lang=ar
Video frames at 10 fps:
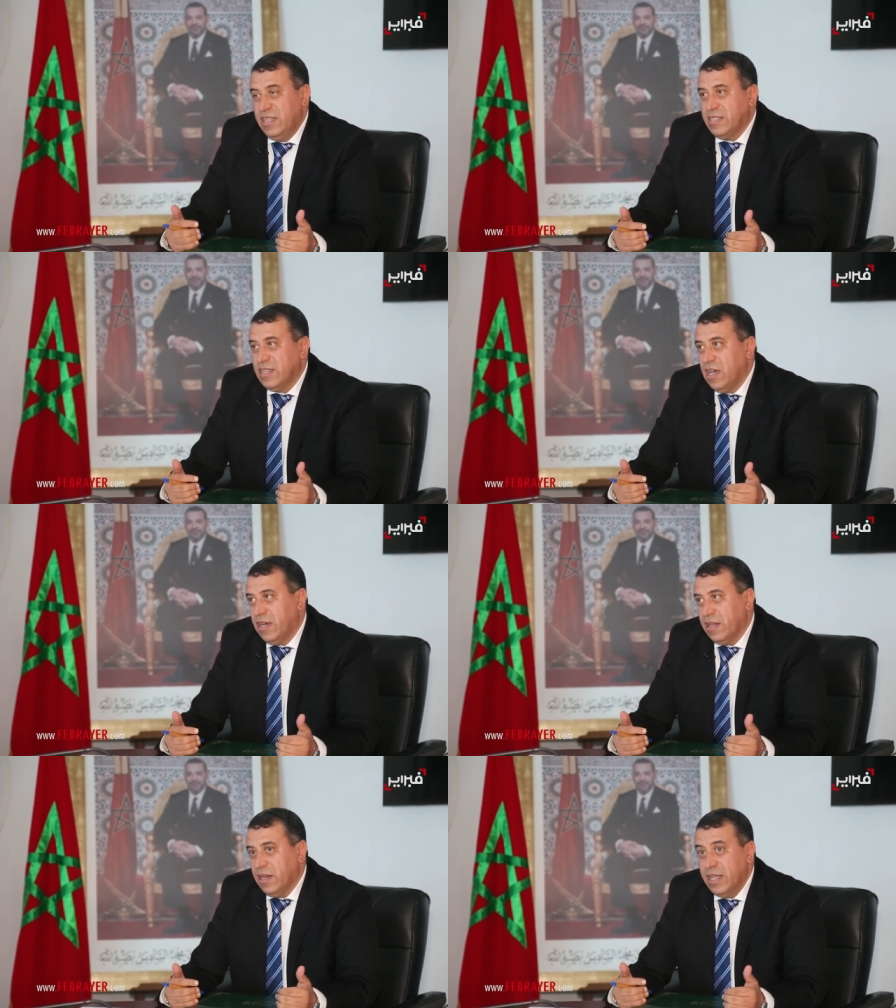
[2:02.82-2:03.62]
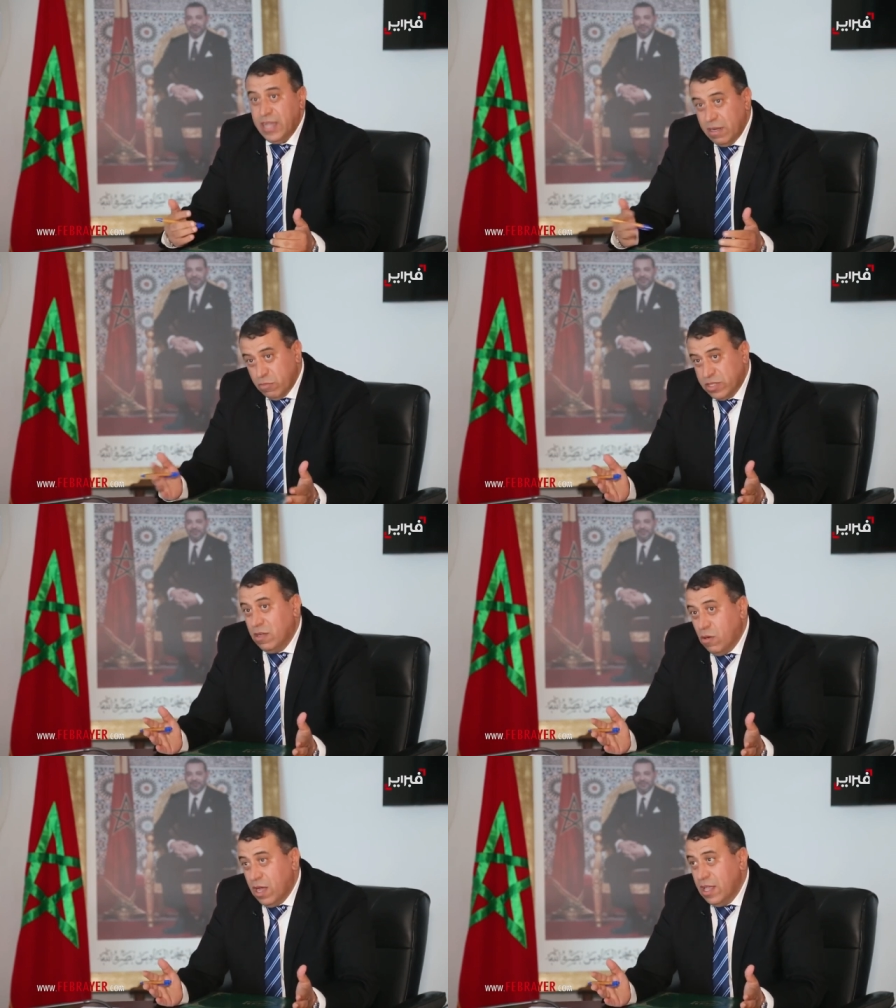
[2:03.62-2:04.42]
هذه التقارير هذا على
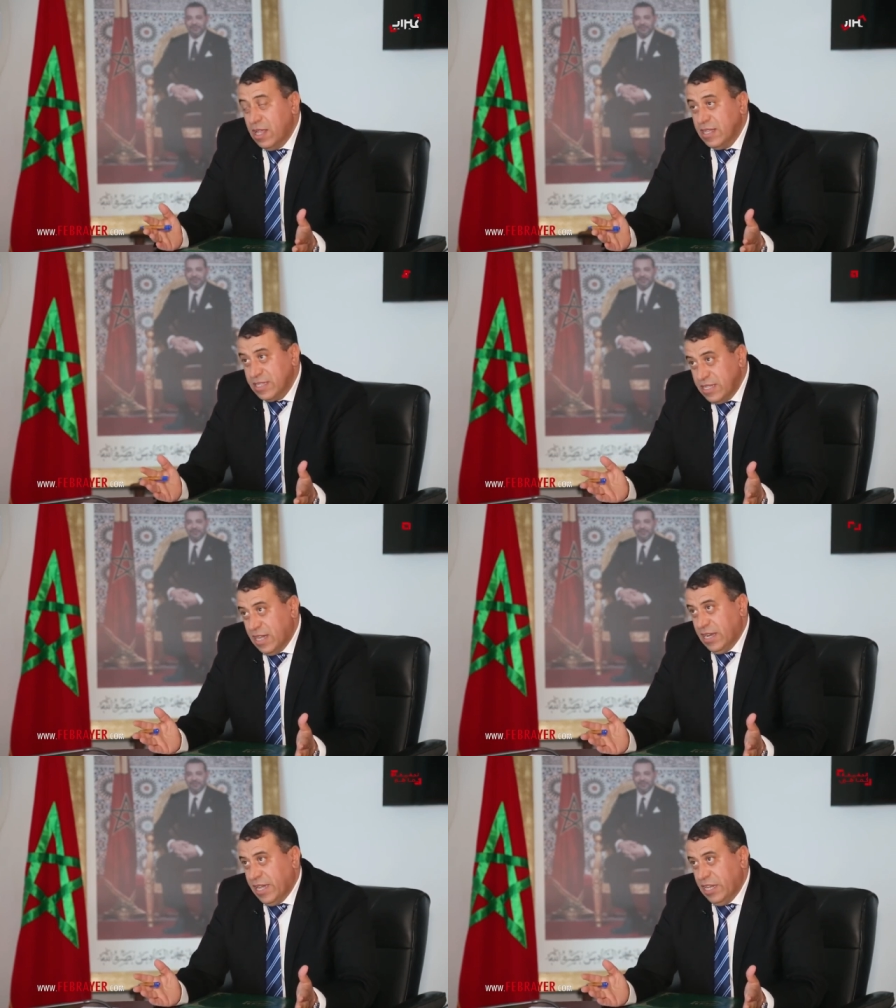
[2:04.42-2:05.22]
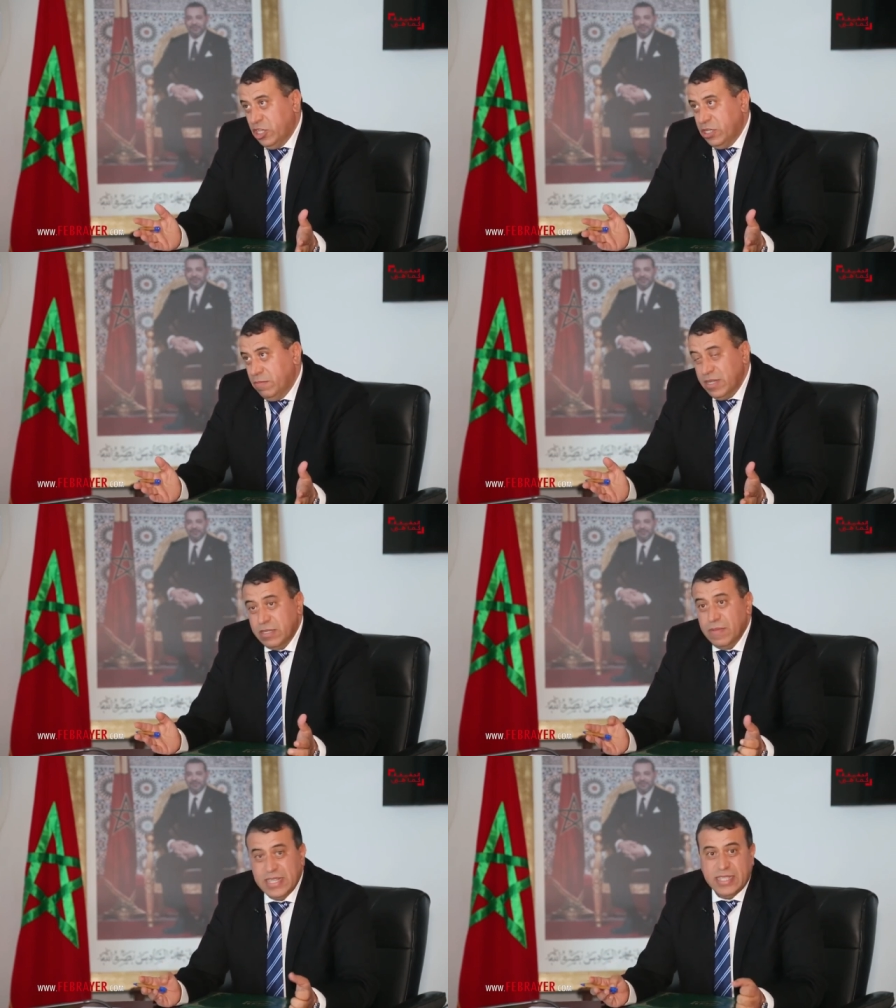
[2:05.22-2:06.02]
المستوى السياق الخارجي
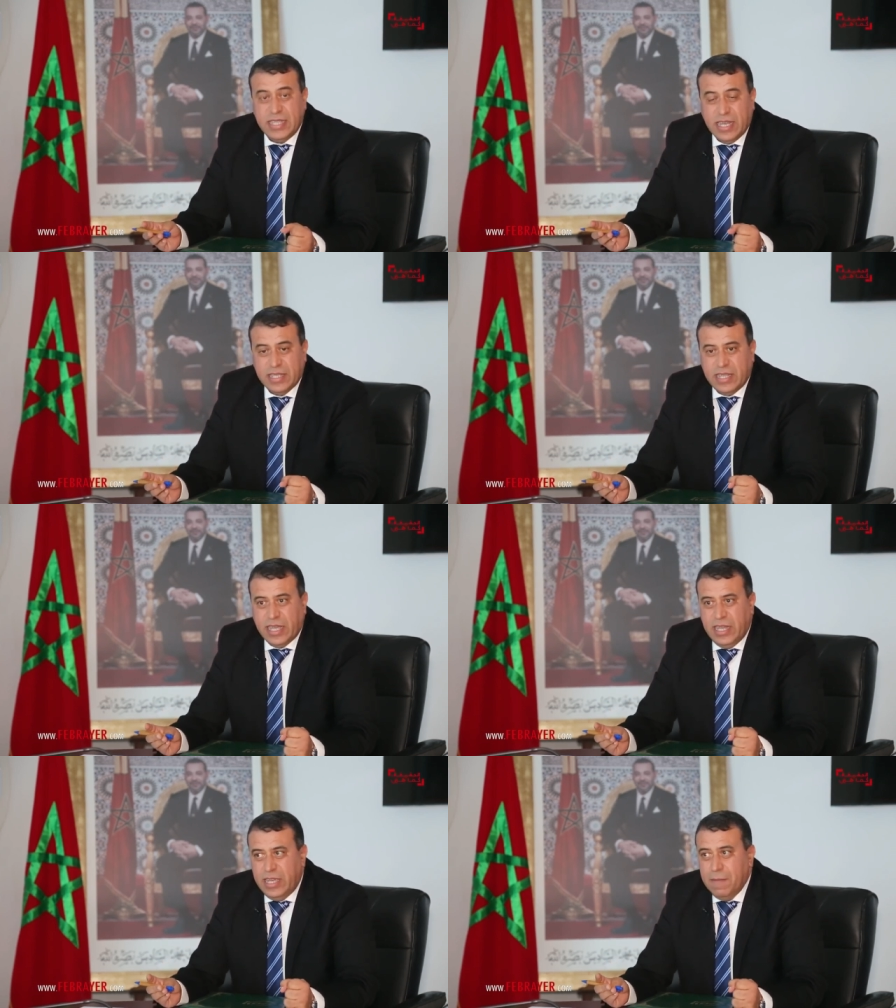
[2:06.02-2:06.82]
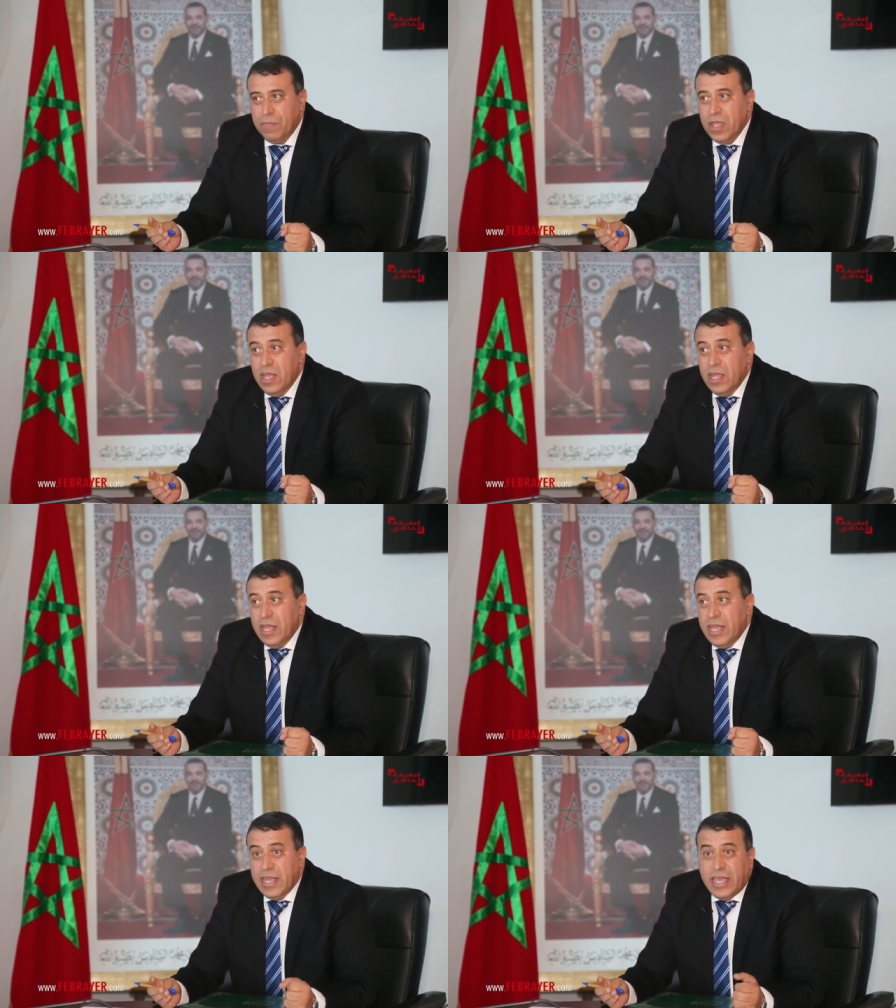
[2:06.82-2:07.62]
بالنسبه للسياق الداخلي
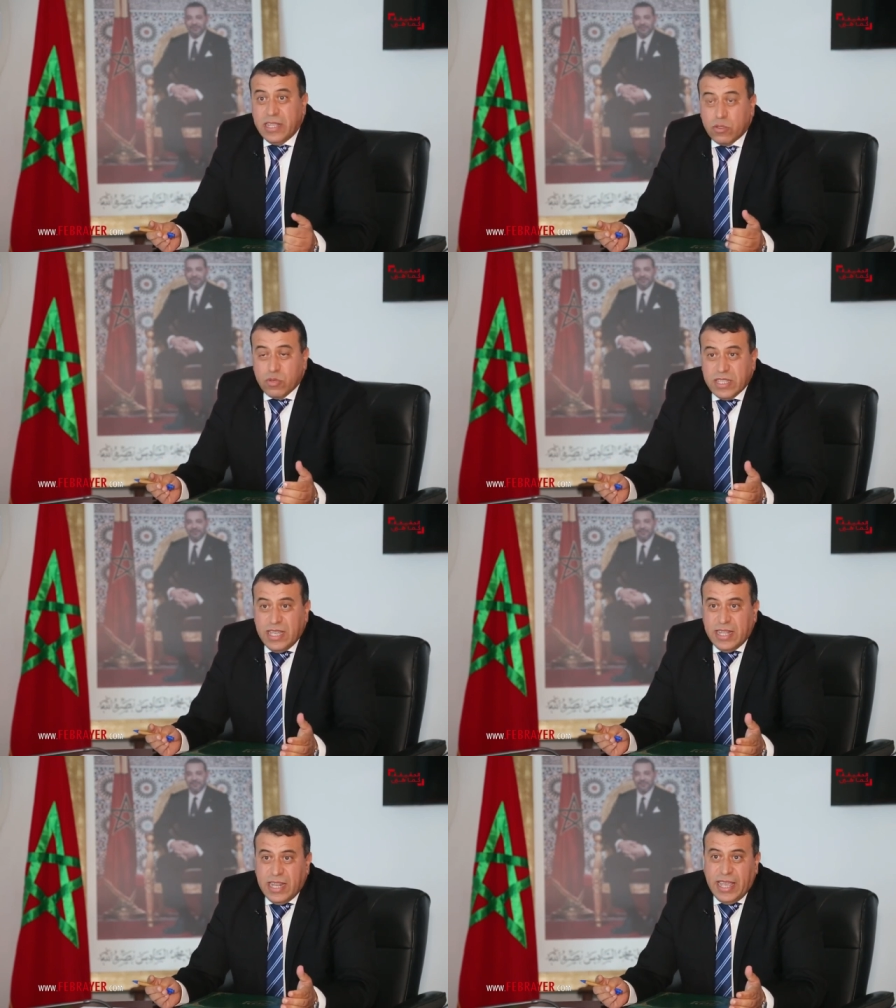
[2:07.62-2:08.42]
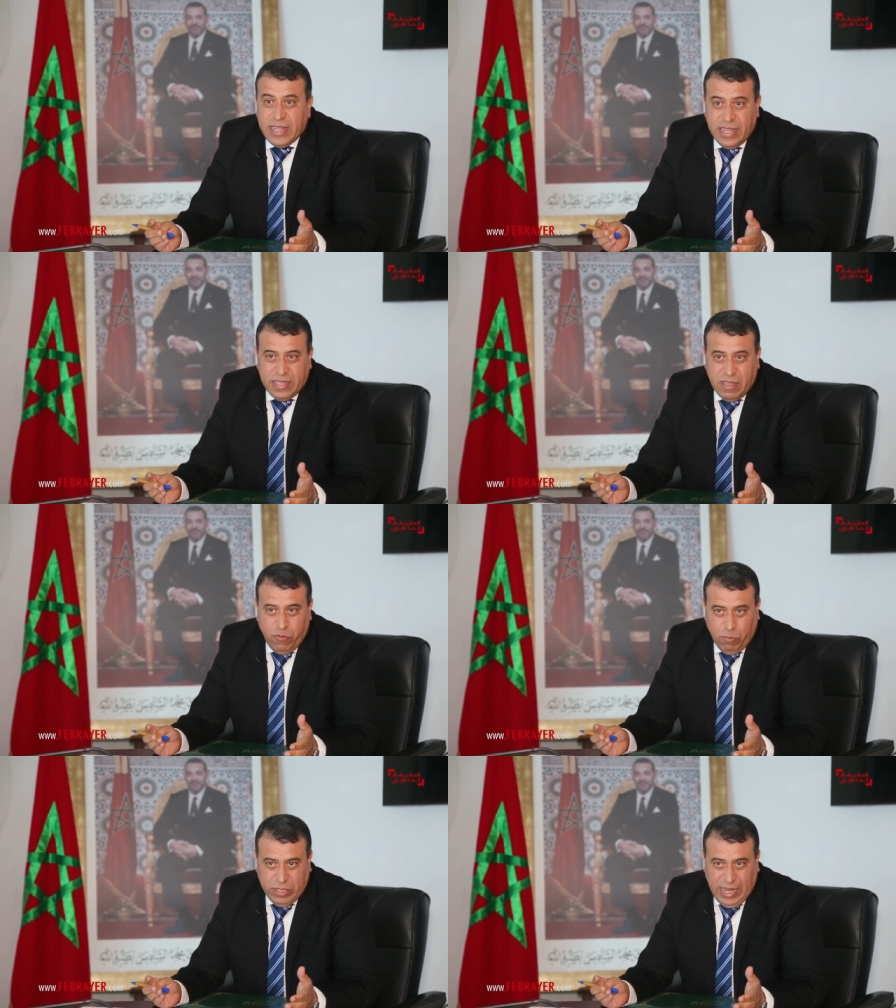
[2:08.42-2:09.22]
آه، كاين توصيات لهيئه
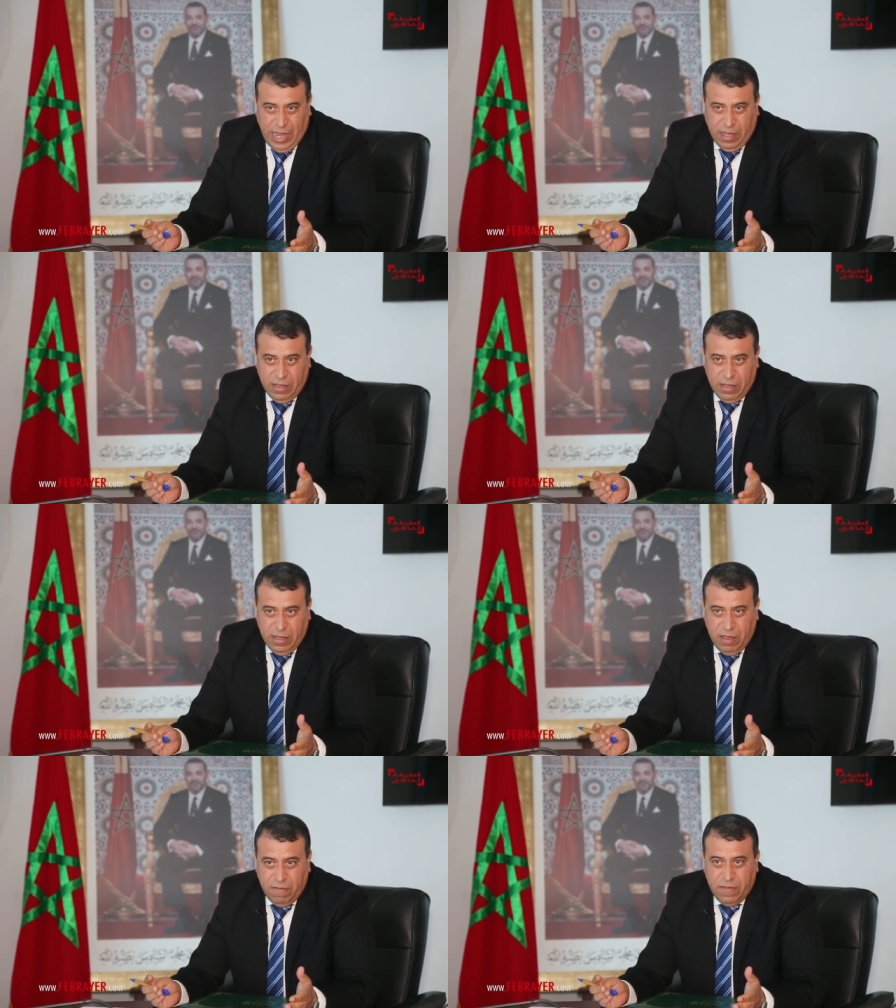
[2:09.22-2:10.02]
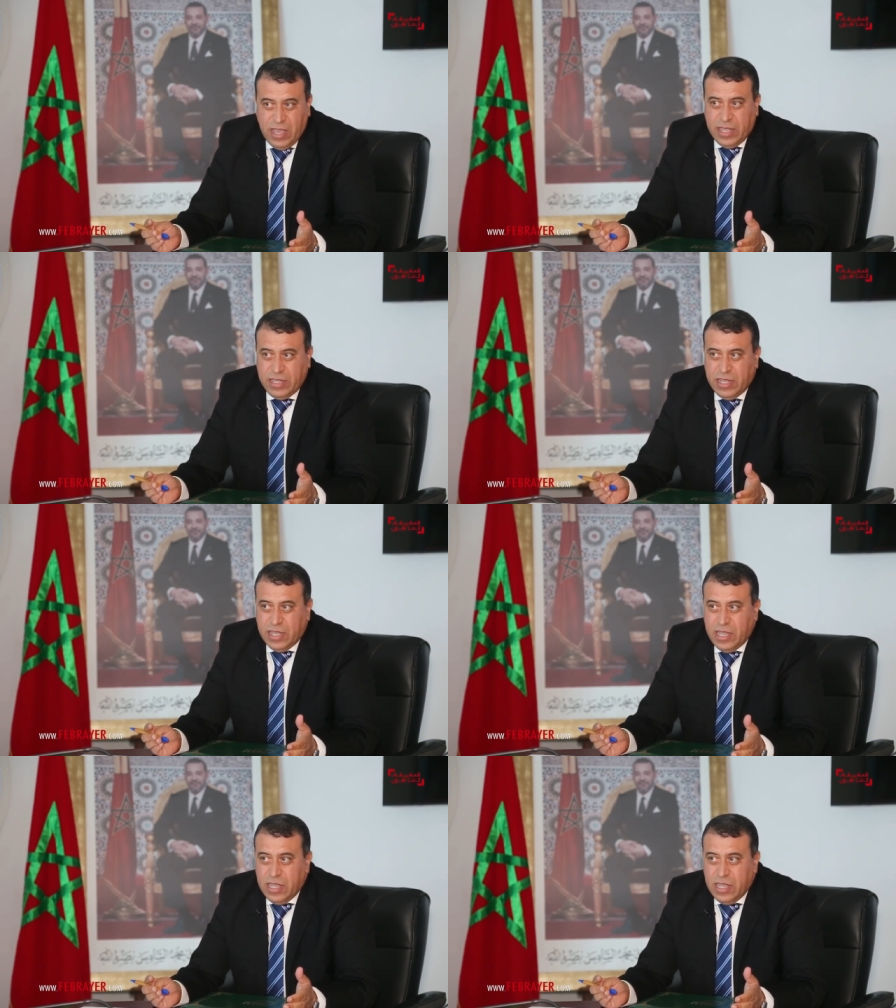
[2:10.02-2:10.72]
الانصاف والمصالحه فهاد